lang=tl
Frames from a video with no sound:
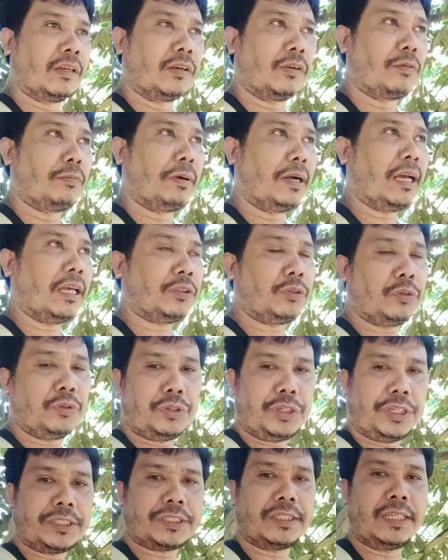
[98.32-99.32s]
kumbaga 2
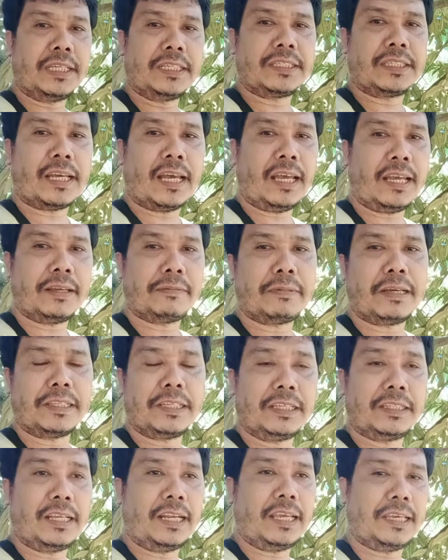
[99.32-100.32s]
years din siya
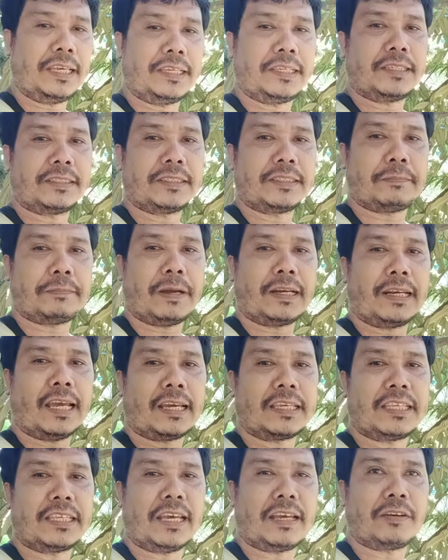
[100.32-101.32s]
madidelay sa
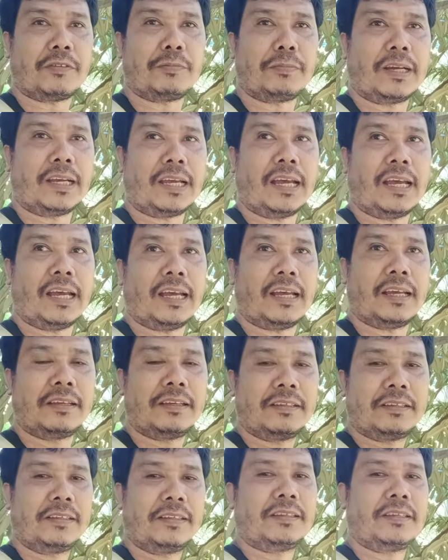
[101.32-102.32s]
paglaki niya. Kumbaga,
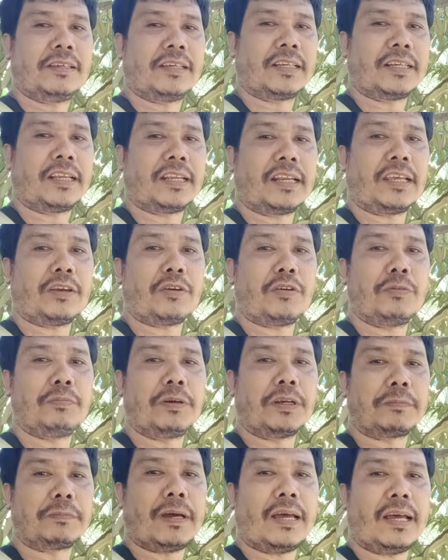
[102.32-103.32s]

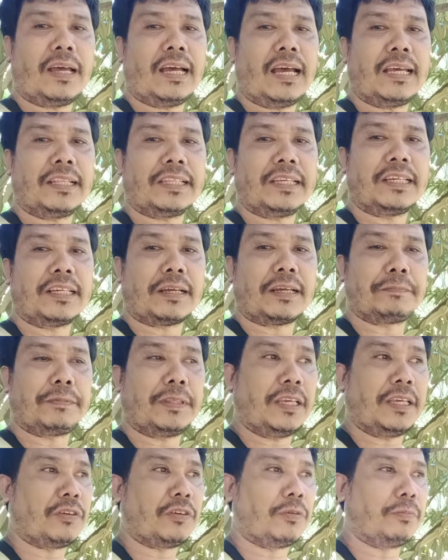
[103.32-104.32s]
re-recover pa ang ating
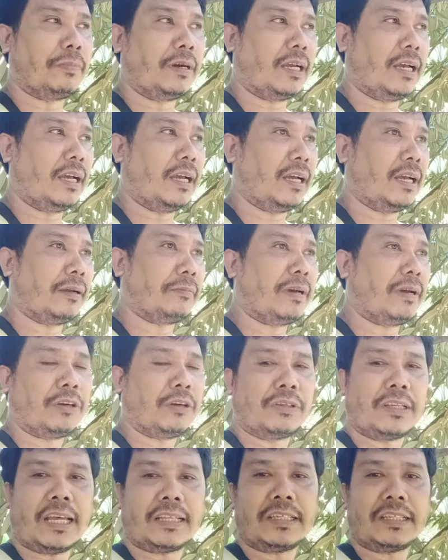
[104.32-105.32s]
grafting. Kumbaga,
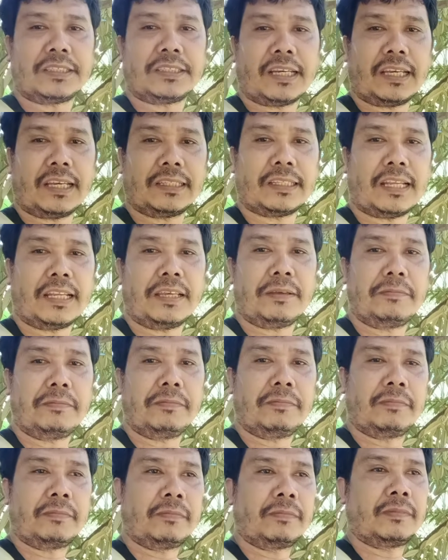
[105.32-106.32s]
bago natin siya itanim,
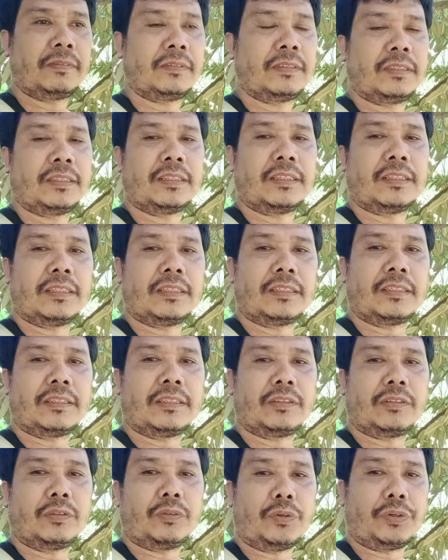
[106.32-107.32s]

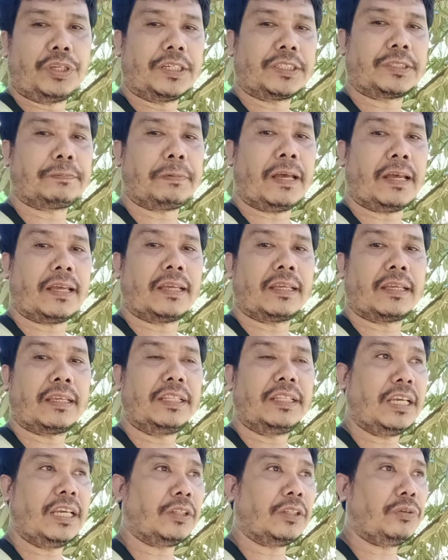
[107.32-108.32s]
2 years pa.
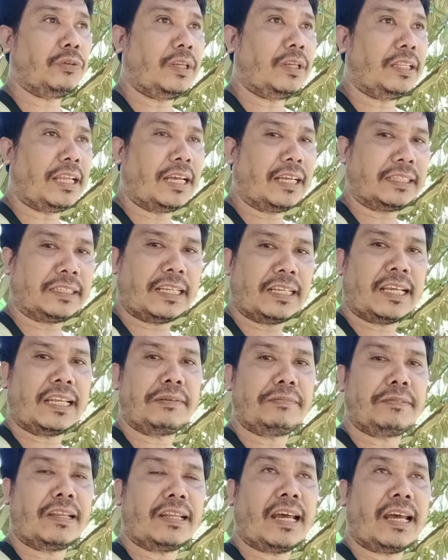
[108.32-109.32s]
Hindi katulad ng
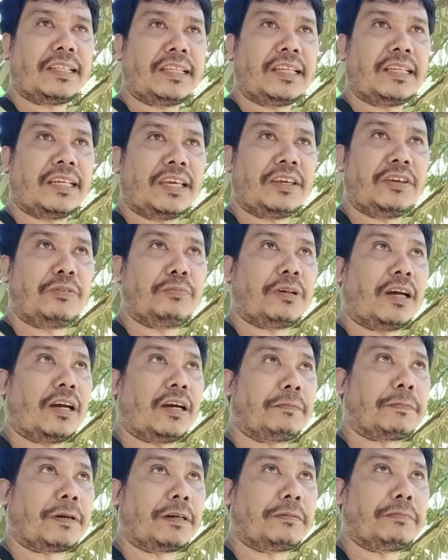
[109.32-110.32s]
tinanim na natin ngayon mga
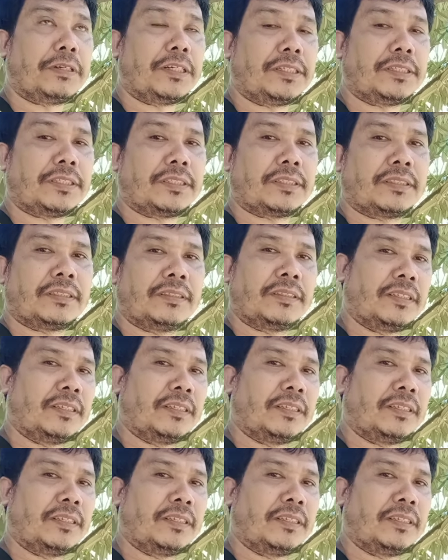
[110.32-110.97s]
ka-farmers,